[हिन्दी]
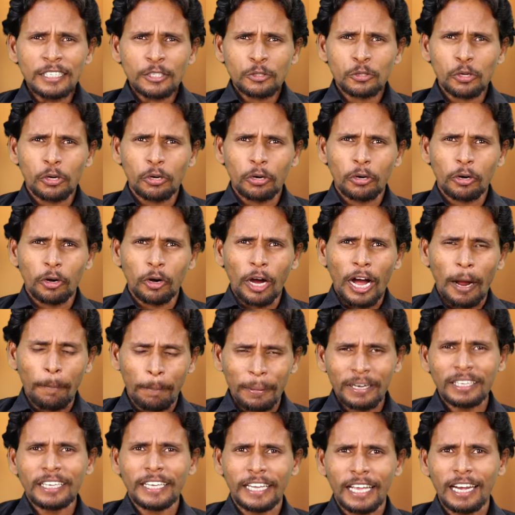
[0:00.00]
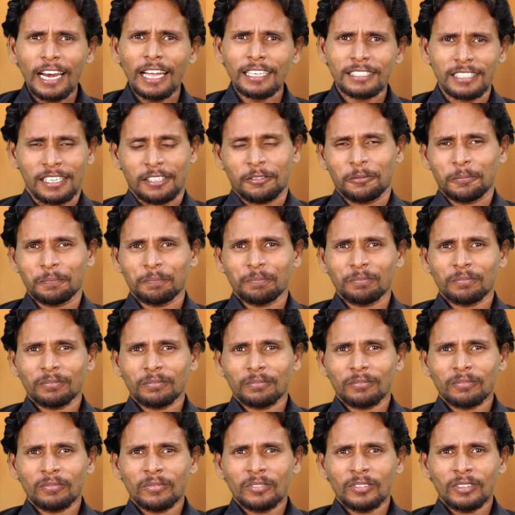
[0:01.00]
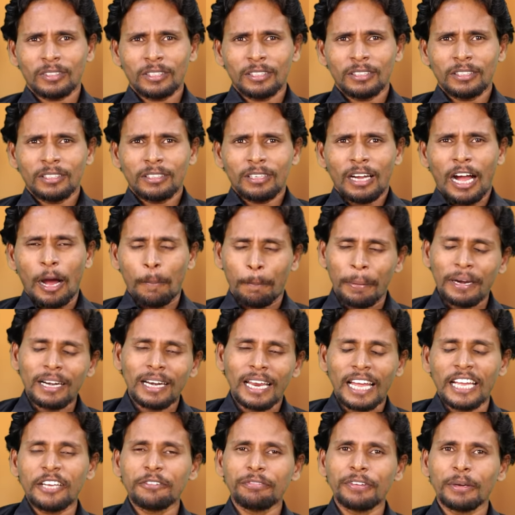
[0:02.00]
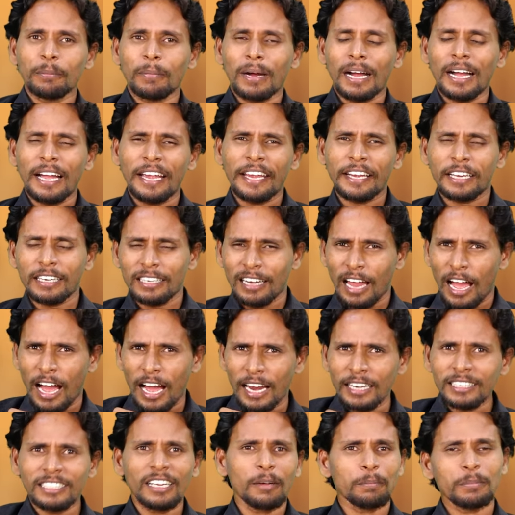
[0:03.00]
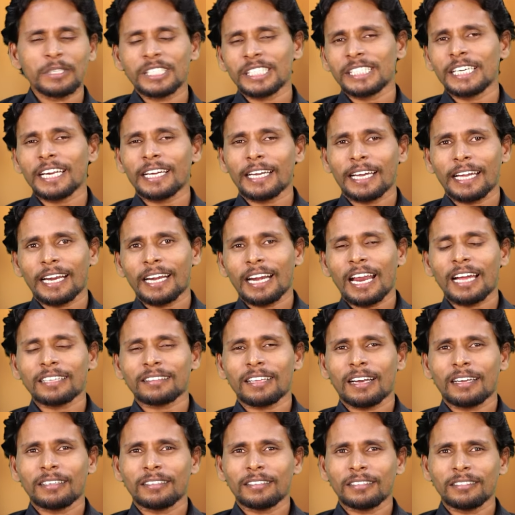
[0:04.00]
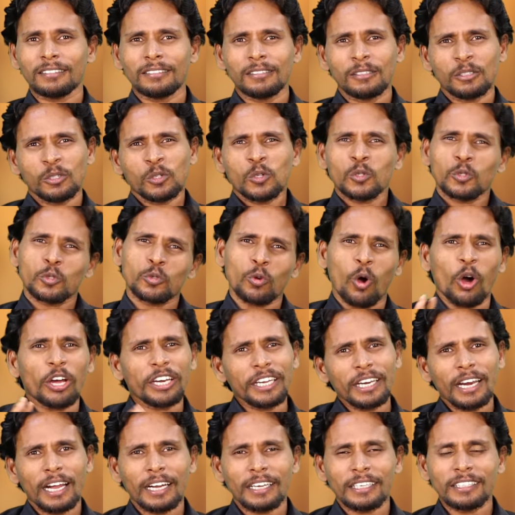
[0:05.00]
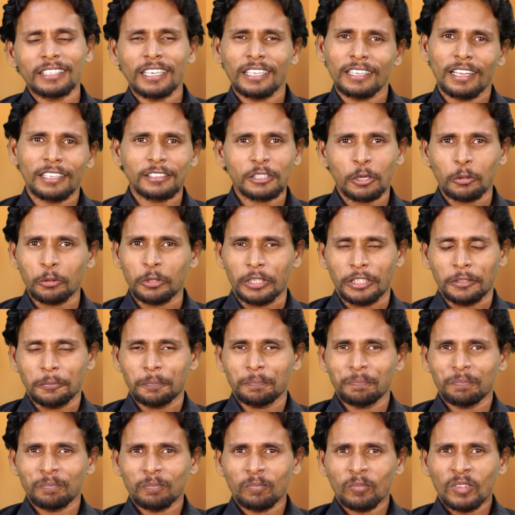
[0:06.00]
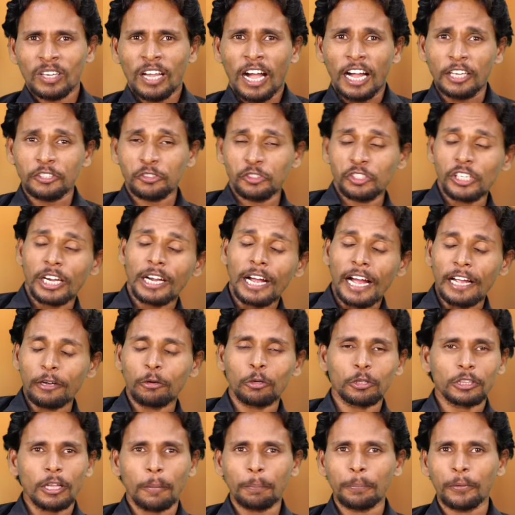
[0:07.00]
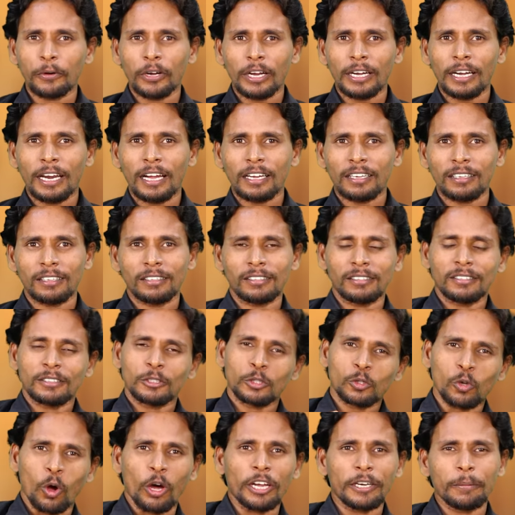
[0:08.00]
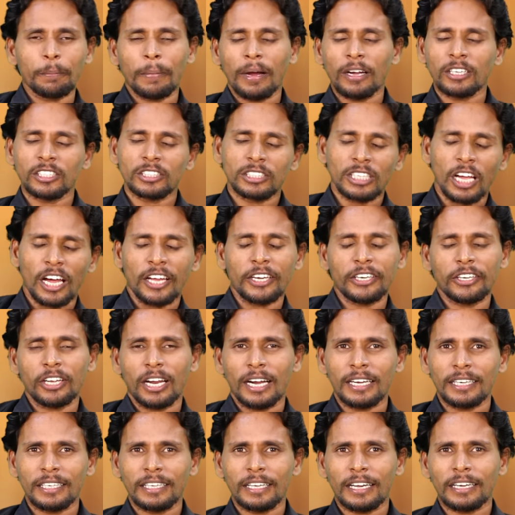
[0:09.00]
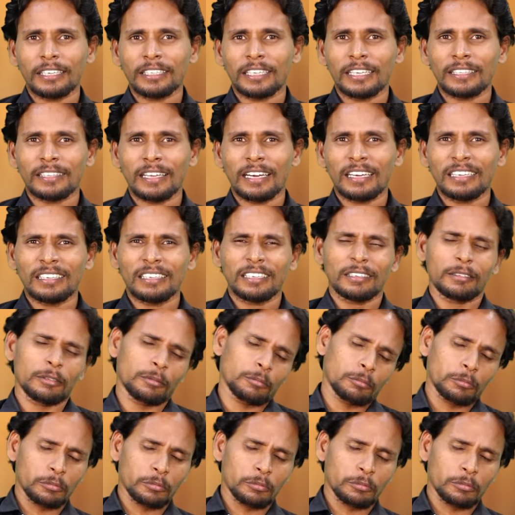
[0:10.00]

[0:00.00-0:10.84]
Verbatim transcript: सो अपन केला चाव आपण लाईफ आहे मा एक नानक मिस्टेक करना ताणन सॉरी रागन केदा चाव ना अज्ज कांको तप्पू करनाकन सॉरी बाई सारी आडी करन केदाणन